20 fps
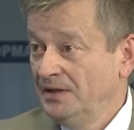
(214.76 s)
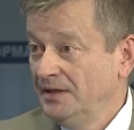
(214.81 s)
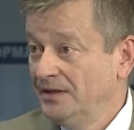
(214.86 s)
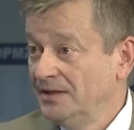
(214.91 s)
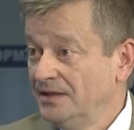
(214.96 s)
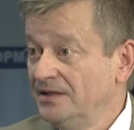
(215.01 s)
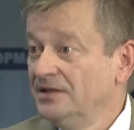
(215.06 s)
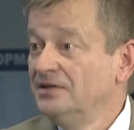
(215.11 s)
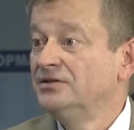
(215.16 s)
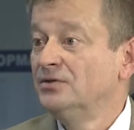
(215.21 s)
или
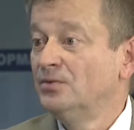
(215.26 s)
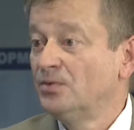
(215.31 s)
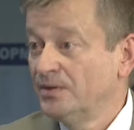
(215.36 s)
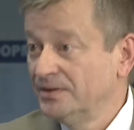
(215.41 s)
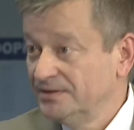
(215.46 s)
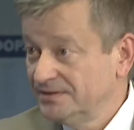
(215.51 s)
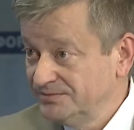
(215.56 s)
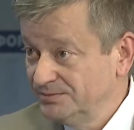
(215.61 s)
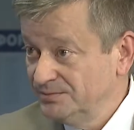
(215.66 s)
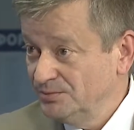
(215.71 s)
каких-то
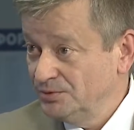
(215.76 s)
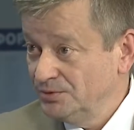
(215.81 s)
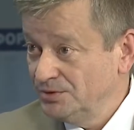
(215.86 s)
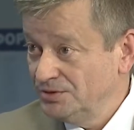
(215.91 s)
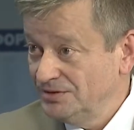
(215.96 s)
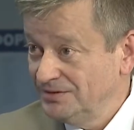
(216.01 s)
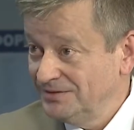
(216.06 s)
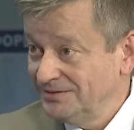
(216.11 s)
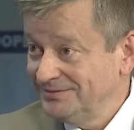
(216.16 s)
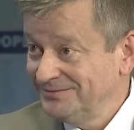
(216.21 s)
органов у
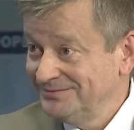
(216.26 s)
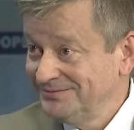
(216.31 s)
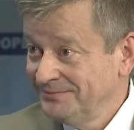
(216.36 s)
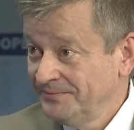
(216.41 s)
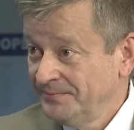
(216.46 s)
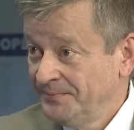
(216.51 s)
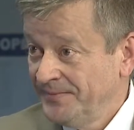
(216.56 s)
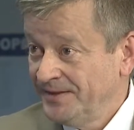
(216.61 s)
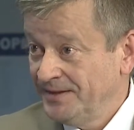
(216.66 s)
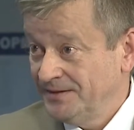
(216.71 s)
мужчины
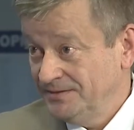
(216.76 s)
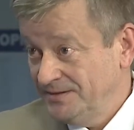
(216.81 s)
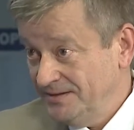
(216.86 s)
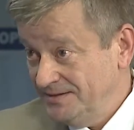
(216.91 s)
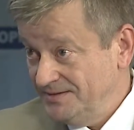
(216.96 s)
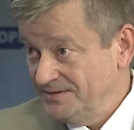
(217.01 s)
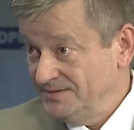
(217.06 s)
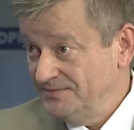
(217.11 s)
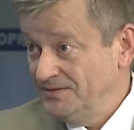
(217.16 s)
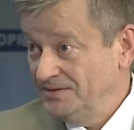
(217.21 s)
тогда
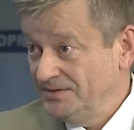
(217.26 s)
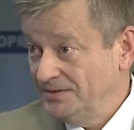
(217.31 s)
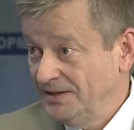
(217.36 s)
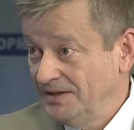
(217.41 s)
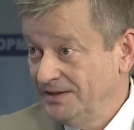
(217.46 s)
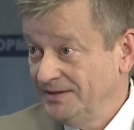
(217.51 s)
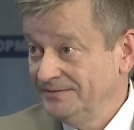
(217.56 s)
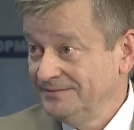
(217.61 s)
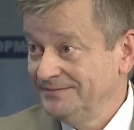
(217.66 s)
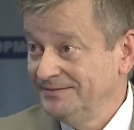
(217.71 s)

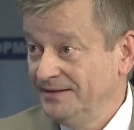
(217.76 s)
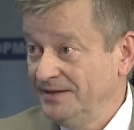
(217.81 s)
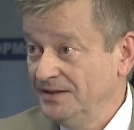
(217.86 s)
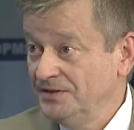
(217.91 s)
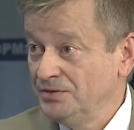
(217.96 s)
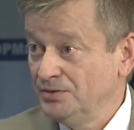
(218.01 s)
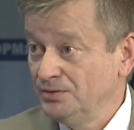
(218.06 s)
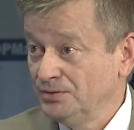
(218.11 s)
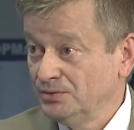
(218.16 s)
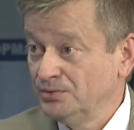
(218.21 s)
действительно э,
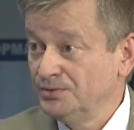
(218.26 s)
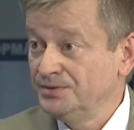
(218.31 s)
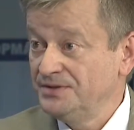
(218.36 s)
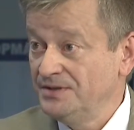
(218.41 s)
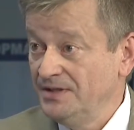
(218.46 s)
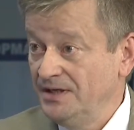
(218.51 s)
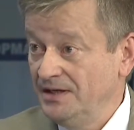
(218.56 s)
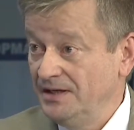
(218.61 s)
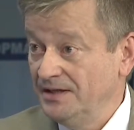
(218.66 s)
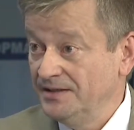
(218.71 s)
речь идет о
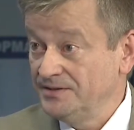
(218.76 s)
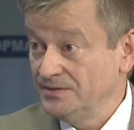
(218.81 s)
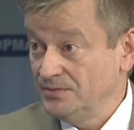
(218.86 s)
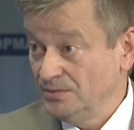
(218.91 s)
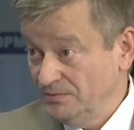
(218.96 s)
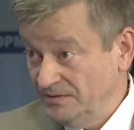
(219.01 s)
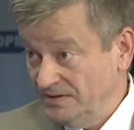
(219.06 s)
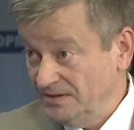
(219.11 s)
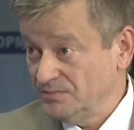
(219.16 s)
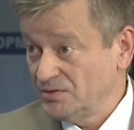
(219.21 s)
стерильности.
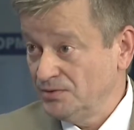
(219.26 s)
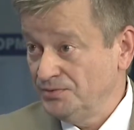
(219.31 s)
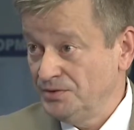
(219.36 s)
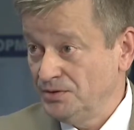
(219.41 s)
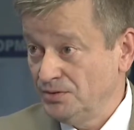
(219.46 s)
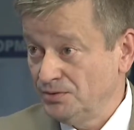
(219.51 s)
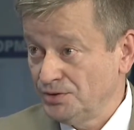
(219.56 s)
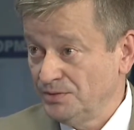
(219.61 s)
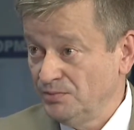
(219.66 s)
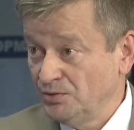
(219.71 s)
Но в этом
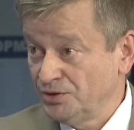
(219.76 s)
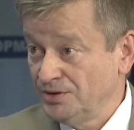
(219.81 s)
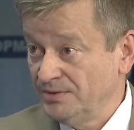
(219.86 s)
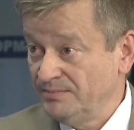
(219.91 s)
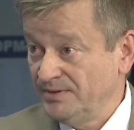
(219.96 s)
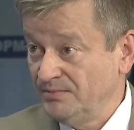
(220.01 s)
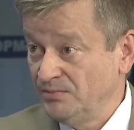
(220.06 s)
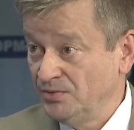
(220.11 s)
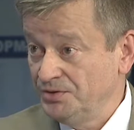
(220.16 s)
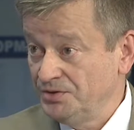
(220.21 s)
случае тоже можно
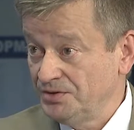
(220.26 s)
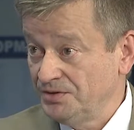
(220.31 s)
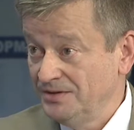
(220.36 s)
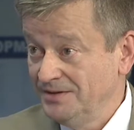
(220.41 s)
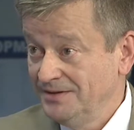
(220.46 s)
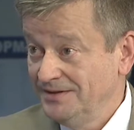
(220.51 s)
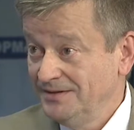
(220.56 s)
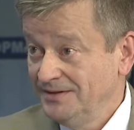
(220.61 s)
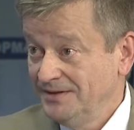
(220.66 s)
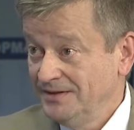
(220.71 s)
помочь.
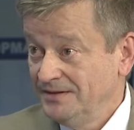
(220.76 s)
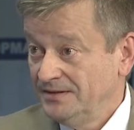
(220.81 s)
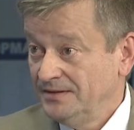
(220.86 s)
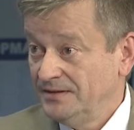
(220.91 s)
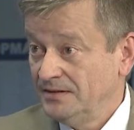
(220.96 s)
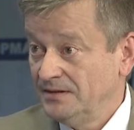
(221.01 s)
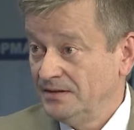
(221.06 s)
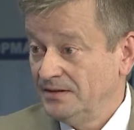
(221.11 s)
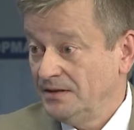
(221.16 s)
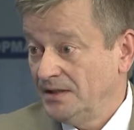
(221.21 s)

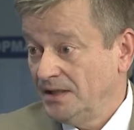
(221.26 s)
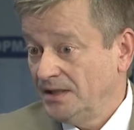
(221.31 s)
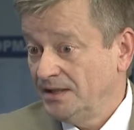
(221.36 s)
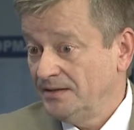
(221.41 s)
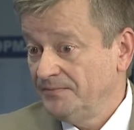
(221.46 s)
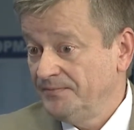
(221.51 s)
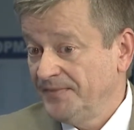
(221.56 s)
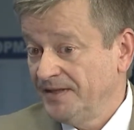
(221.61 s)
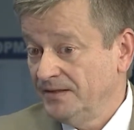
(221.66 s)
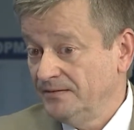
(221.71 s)
А,
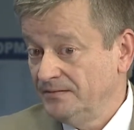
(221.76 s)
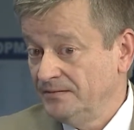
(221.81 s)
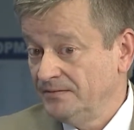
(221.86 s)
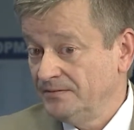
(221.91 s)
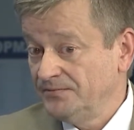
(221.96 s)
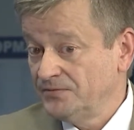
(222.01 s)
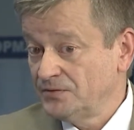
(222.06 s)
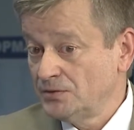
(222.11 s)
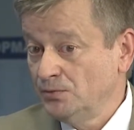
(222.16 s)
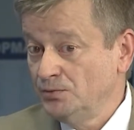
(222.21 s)
а
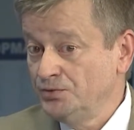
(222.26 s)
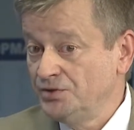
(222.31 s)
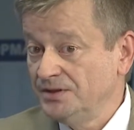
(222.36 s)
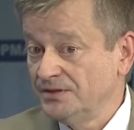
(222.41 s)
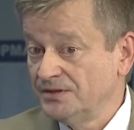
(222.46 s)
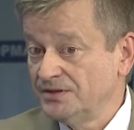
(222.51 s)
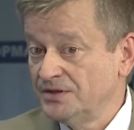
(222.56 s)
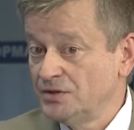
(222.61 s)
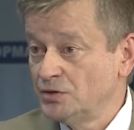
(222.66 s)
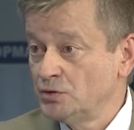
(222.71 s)
э, в
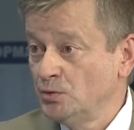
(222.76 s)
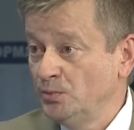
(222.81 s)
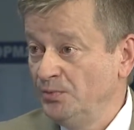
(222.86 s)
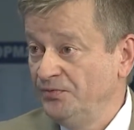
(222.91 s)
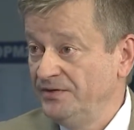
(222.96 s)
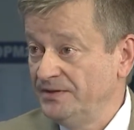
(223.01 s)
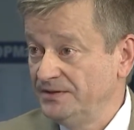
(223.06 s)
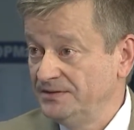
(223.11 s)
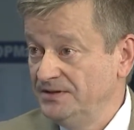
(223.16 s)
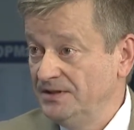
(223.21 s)
случаях же
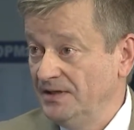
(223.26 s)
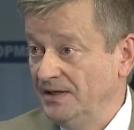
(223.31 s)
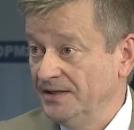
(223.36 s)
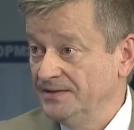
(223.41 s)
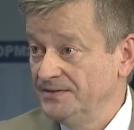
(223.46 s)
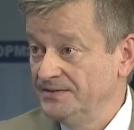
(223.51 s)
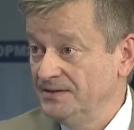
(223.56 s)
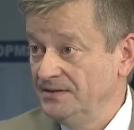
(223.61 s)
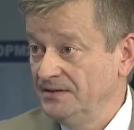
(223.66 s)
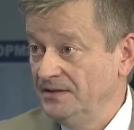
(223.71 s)

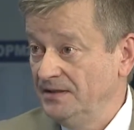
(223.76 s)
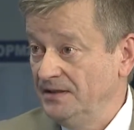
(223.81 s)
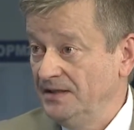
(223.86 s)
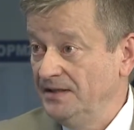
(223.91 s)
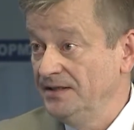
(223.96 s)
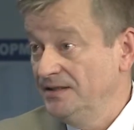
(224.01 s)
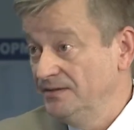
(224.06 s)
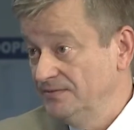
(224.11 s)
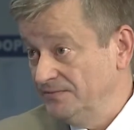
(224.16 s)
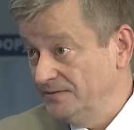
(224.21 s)
субфертильности
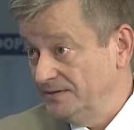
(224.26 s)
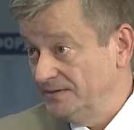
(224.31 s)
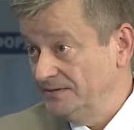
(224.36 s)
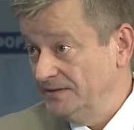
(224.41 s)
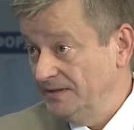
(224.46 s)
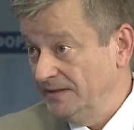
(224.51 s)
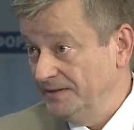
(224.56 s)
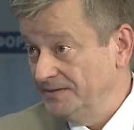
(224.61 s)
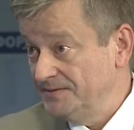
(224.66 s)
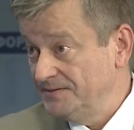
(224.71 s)
или
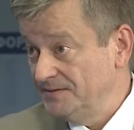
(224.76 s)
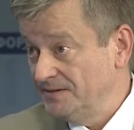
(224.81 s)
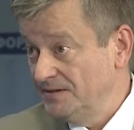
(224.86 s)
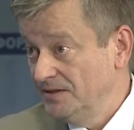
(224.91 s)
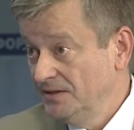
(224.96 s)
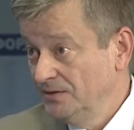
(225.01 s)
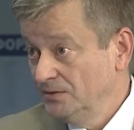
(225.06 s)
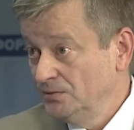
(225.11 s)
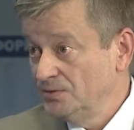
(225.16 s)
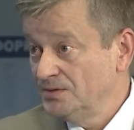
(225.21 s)
инфертильности,
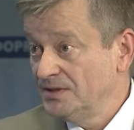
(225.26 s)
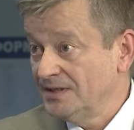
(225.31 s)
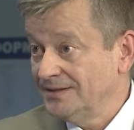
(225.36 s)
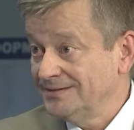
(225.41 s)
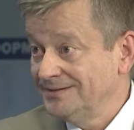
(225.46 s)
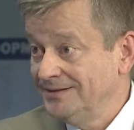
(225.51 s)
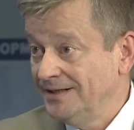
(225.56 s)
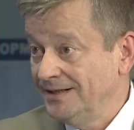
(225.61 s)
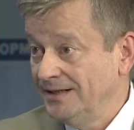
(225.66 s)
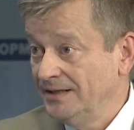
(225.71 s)
то есть
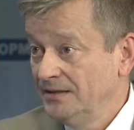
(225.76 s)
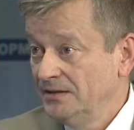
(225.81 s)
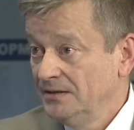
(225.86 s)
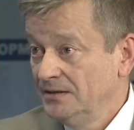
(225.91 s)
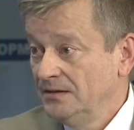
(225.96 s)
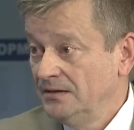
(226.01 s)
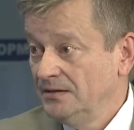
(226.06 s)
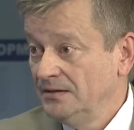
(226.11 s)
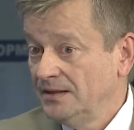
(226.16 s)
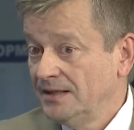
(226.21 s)
когда
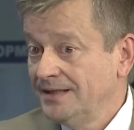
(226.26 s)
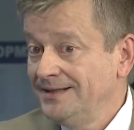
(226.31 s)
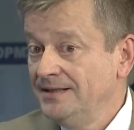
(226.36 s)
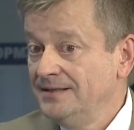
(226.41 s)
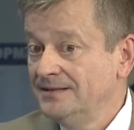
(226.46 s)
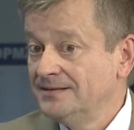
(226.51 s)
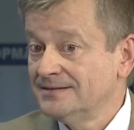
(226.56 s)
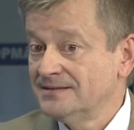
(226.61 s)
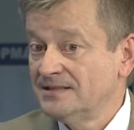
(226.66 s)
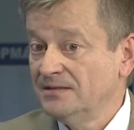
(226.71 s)
э,
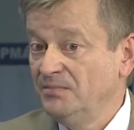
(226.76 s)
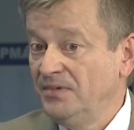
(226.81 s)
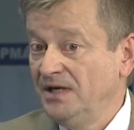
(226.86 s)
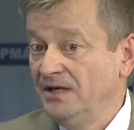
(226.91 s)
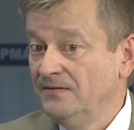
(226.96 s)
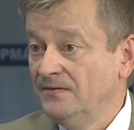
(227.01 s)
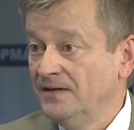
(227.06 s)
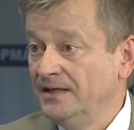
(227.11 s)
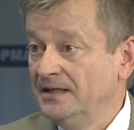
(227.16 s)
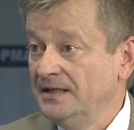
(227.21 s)
какие-то
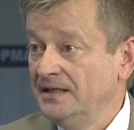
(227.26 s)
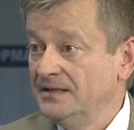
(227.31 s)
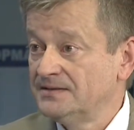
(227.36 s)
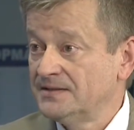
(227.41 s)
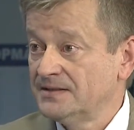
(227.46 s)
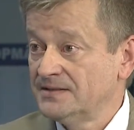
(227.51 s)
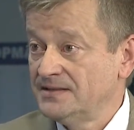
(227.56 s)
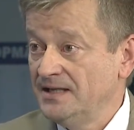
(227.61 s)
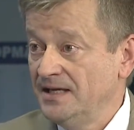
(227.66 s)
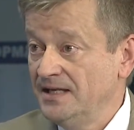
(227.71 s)
заболевания или
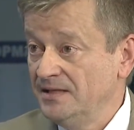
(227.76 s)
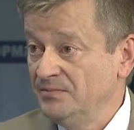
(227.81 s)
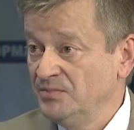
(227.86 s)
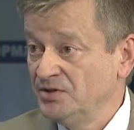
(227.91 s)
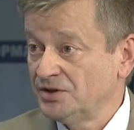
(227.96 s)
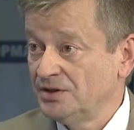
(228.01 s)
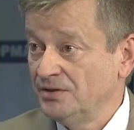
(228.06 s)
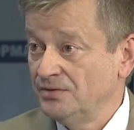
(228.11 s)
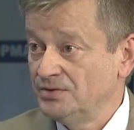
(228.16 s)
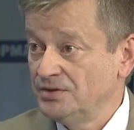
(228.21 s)
состояния
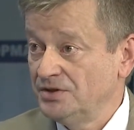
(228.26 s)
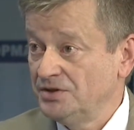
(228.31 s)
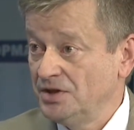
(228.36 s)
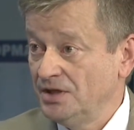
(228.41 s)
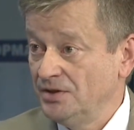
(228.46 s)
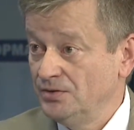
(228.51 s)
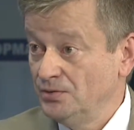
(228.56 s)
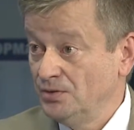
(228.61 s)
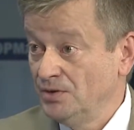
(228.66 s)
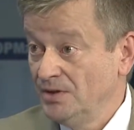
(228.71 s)
мешают
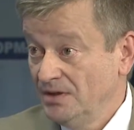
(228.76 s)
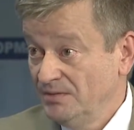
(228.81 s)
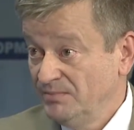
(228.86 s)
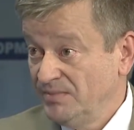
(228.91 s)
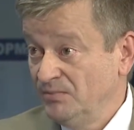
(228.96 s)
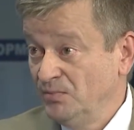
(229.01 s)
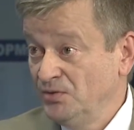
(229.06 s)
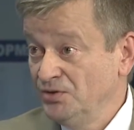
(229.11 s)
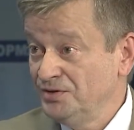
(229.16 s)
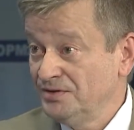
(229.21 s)
зачатию,
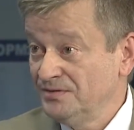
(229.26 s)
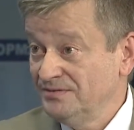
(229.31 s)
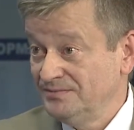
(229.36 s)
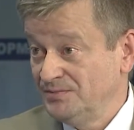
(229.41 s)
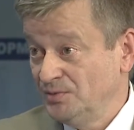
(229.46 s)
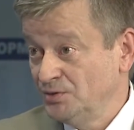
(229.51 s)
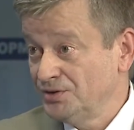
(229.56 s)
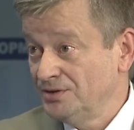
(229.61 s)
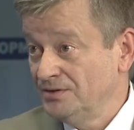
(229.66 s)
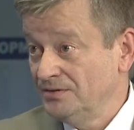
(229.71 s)
помочь
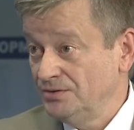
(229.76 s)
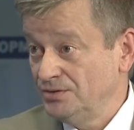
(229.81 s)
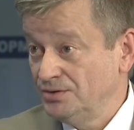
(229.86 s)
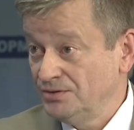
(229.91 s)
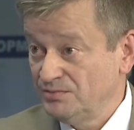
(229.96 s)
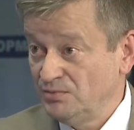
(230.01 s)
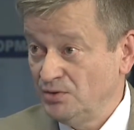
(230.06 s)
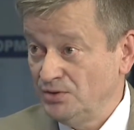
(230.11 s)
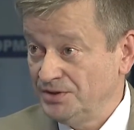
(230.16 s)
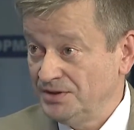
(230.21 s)
можно
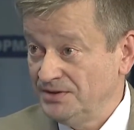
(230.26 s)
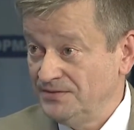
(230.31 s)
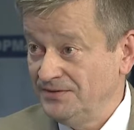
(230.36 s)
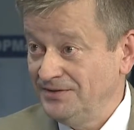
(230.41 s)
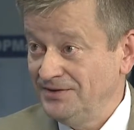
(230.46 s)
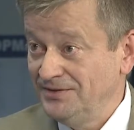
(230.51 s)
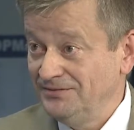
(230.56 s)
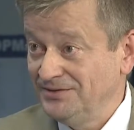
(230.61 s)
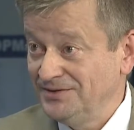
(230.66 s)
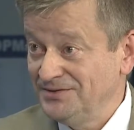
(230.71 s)
еще с большей
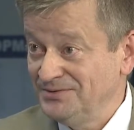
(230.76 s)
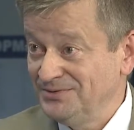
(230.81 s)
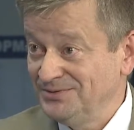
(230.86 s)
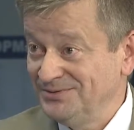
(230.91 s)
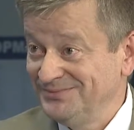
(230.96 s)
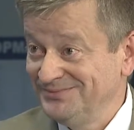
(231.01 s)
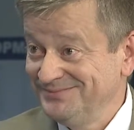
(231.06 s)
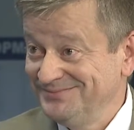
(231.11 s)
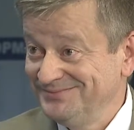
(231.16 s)
эффективностью.